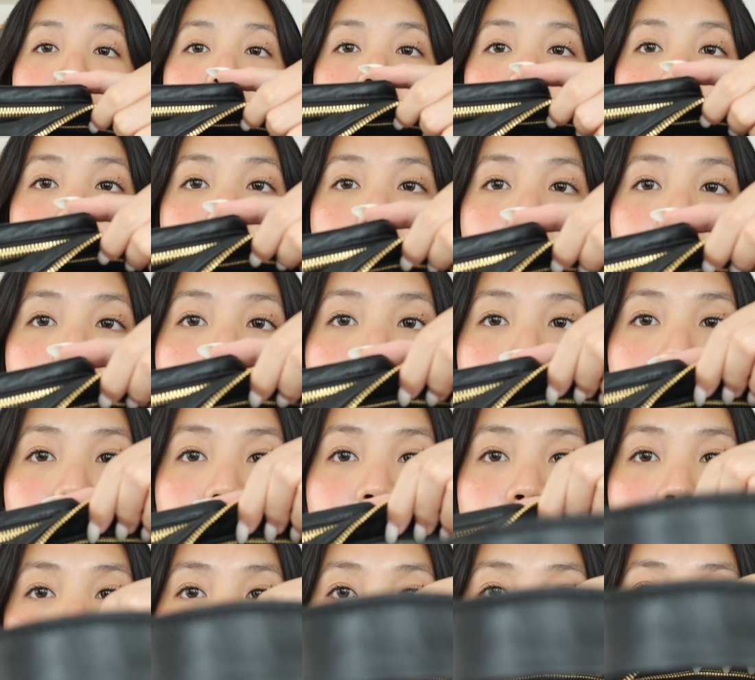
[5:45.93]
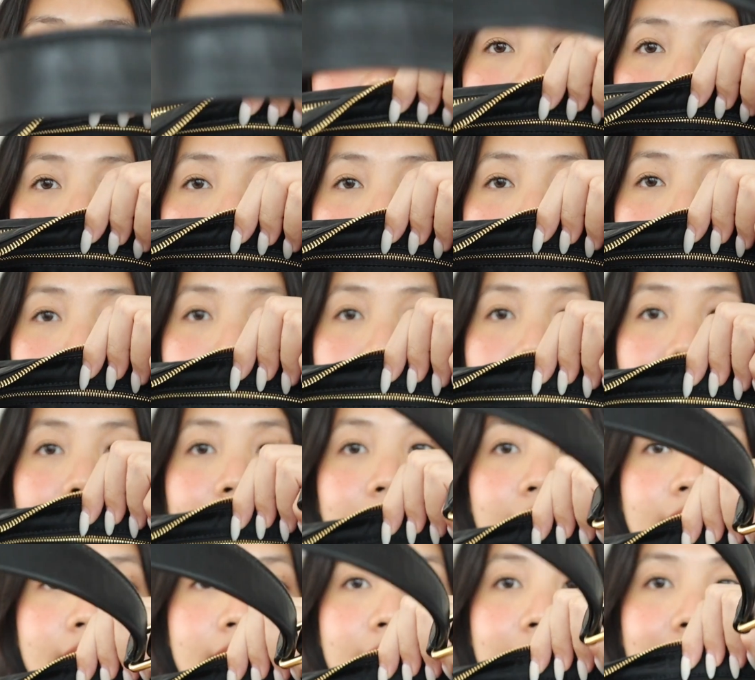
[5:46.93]
ทุกคนทุกคนเห็นด้านในไหม
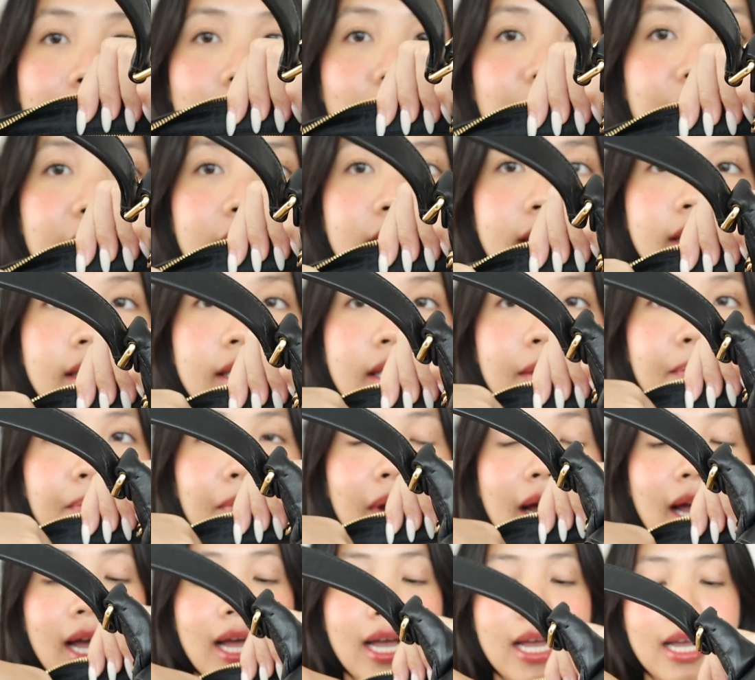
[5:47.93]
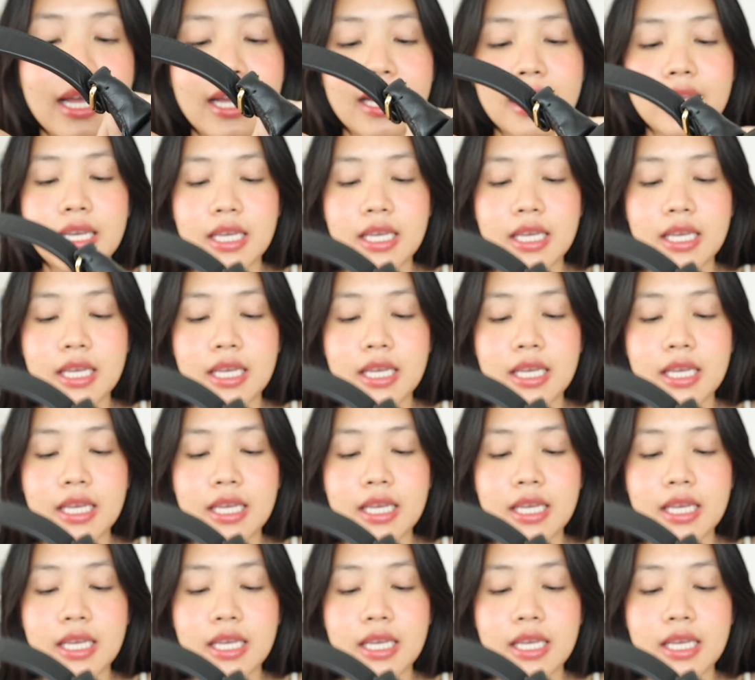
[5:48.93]
เขามีสิบให้